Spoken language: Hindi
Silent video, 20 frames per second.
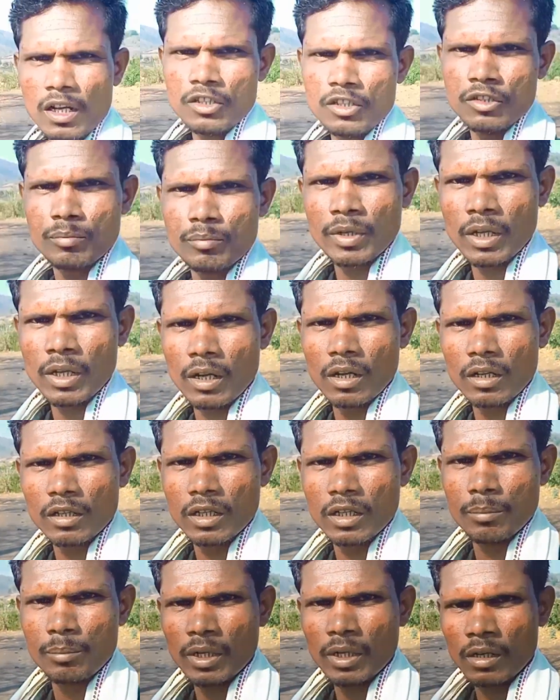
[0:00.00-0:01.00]
इसमें
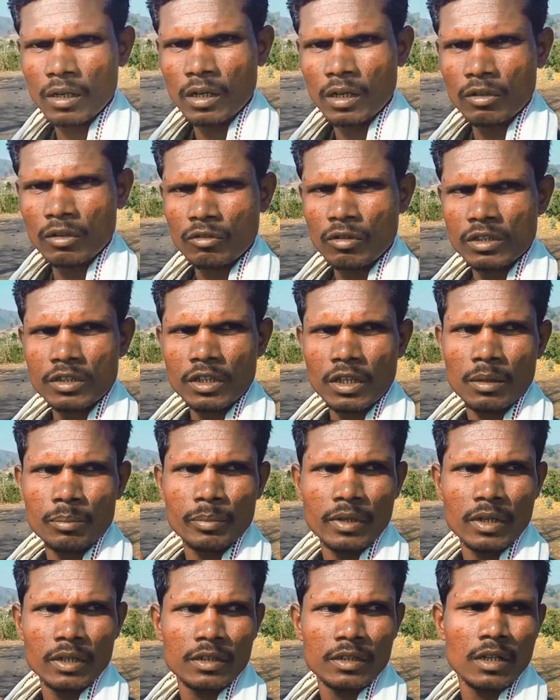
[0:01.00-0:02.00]
अगले बार आऊँगा चार
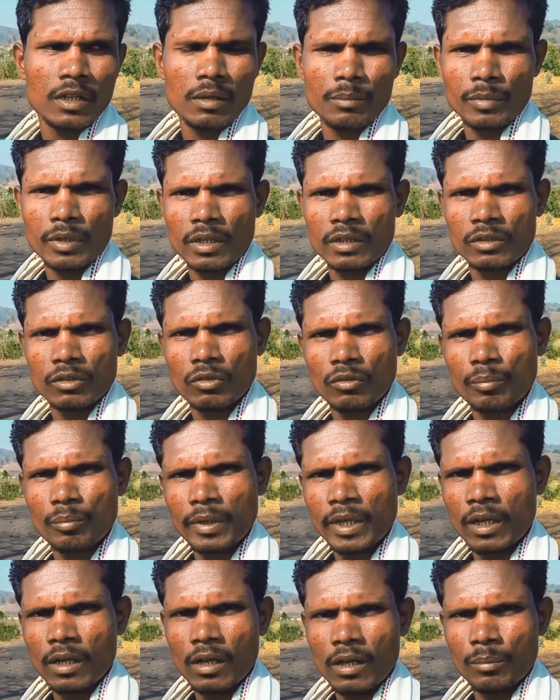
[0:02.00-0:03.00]
पाँच दिन बाद तो
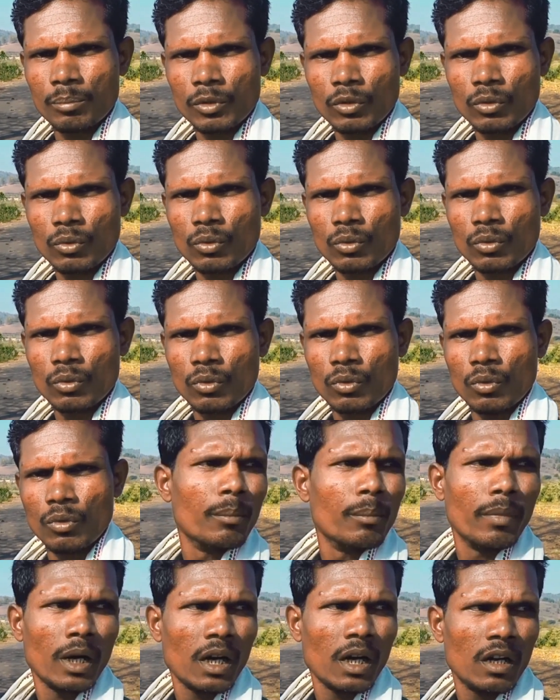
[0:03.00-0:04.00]
मैं आप लोगों को
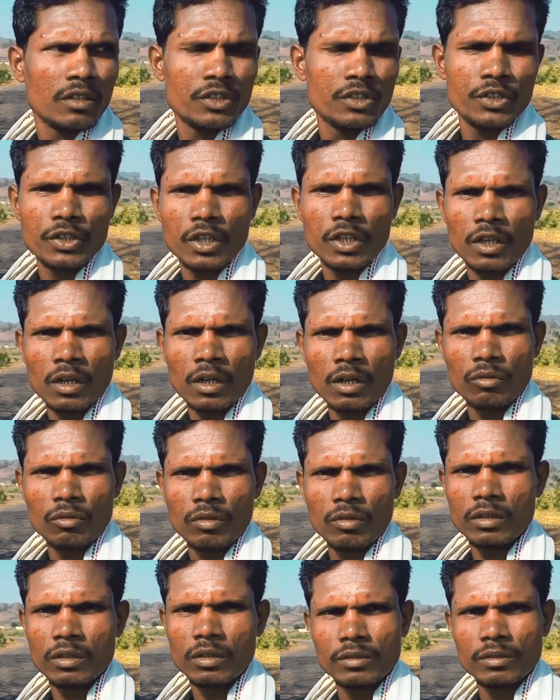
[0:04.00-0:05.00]
भाजी
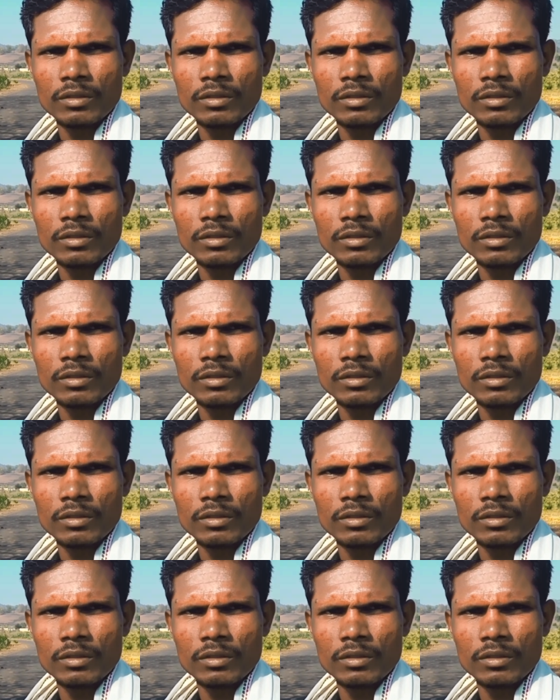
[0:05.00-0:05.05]
दिखाऊंगा